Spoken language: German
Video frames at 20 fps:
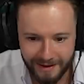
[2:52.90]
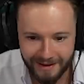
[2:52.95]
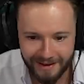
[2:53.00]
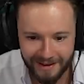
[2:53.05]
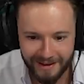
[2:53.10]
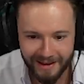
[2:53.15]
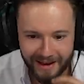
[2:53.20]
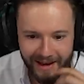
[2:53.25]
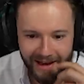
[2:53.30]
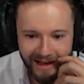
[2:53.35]

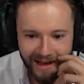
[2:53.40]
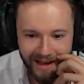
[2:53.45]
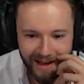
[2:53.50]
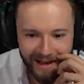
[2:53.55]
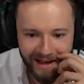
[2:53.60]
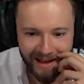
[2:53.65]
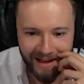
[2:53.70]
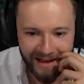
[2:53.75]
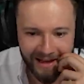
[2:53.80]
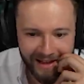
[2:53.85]

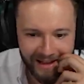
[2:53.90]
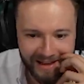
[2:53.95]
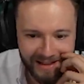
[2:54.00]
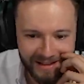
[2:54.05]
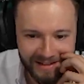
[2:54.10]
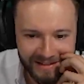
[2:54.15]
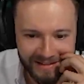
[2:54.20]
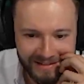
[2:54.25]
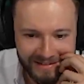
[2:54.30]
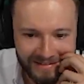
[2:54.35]

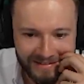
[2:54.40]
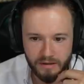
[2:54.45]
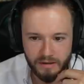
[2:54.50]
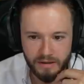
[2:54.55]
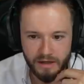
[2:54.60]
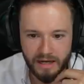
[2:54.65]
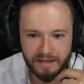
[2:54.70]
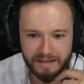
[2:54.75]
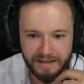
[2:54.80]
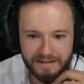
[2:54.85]

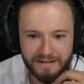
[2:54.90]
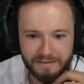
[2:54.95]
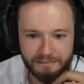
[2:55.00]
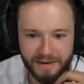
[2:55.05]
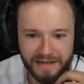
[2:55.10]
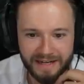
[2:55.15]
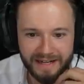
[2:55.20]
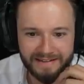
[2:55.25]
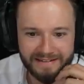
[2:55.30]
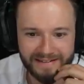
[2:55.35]
guys. Ah,
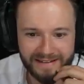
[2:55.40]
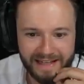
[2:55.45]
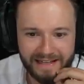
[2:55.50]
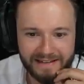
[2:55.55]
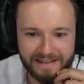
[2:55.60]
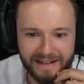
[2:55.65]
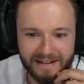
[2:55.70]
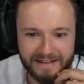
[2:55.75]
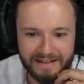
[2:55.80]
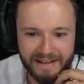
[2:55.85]
es
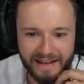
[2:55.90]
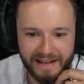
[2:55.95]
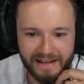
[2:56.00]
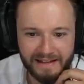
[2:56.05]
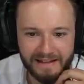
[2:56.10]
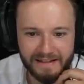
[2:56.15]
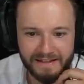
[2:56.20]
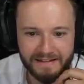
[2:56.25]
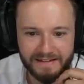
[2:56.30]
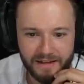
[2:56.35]
geht
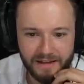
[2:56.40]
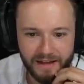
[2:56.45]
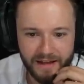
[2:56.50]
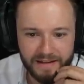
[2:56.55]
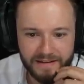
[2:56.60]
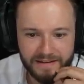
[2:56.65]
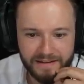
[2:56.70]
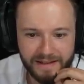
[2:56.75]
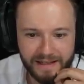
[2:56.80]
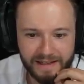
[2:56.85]
tatsächlich.
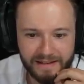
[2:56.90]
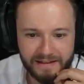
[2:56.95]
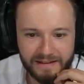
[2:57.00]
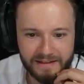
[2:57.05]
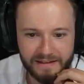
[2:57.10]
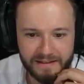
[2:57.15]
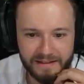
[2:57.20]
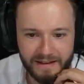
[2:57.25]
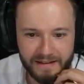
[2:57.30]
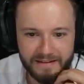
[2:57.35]
Es geht
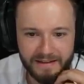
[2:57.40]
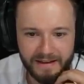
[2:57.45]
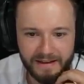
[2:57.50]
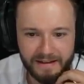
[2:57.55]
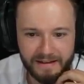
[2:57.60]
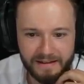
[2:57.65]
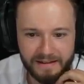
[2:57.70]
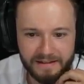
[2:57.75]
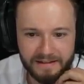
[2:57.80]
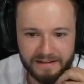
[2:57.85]

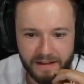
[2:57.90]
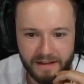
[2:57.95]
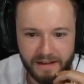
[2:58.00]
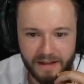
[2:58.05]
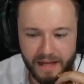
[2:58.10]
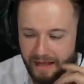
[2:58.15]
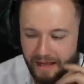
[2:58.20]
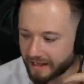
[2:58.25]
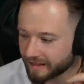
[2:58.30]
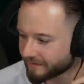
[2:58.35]
tatsächlich.
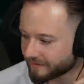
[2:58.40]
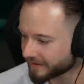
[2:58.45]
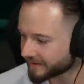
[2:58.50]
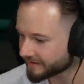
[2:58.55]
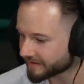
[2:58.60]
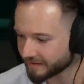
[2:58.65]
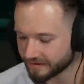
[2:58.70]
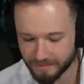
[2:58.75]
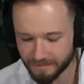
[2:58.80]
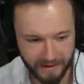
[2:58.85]
Äh, ich werde
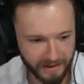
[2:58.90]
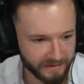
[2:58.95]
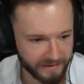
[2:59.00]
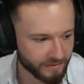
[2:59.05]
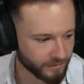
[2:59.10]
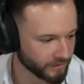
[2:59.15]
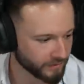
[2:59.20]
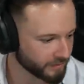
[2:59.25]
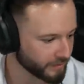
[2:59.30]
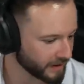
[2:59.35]
das jetzt mal
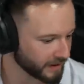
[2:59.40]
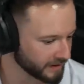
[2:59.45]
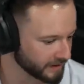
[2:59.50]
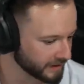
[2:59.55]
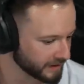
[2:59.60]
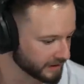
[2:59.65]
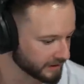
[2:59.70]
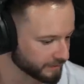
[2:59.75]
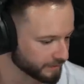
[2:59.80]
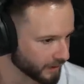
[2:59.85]
ganz kurz machen.
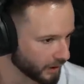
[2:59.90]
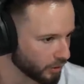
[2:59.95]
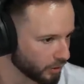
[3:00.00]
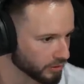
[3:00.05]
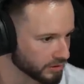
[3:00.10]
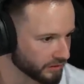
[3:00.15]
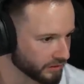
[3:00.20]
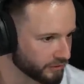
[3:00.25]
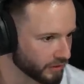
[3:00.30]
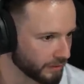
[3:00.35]
Ich
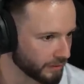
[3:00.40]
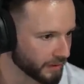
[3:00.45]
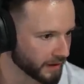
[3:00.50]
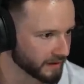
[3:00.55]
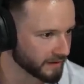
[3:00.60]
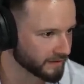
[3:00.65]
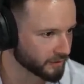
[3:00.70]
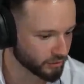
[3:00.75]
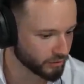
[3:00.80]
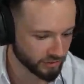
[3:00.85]
brauche dafür aber
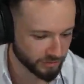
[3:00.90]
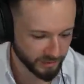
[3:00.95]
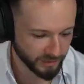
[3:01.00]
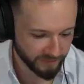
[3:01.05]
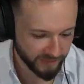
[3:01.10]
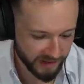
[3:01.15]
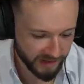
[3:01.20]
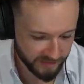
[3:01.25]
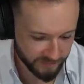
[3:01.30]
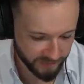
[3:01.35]
ganz kurz
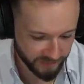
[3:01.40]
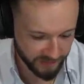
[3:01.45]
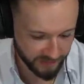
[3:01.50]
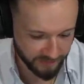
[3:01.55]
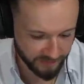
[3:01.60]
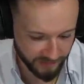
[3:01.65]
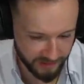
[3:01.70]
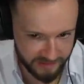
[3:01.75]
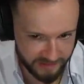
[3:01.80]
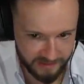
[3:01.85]

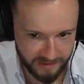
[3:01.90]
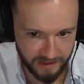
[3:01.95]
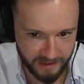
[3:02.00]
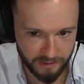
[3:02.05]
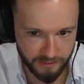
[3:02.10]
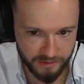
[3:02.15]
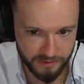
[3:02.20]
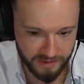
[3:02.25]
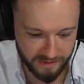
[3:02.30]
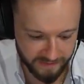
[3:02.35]
Privatsphäre, weil ich kann
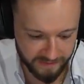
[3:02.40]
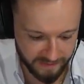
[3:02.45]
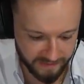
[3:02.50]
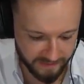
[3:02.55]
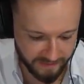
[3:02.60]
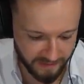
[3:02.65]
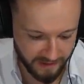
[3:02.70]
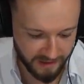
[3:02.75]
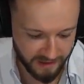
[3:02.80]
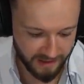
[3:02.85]
euch jetzt,
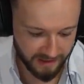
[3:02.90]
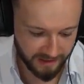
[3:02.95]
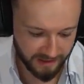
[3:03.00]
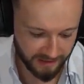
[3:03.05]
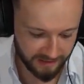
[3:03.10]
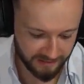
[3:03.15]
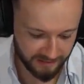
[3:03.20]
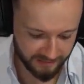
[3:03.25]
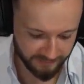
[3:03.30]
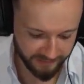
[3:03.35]
jetzt ja
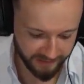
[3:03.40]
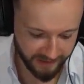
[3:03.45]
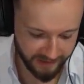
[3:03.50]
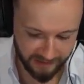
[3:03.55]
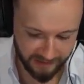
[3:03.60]
nicht, wäre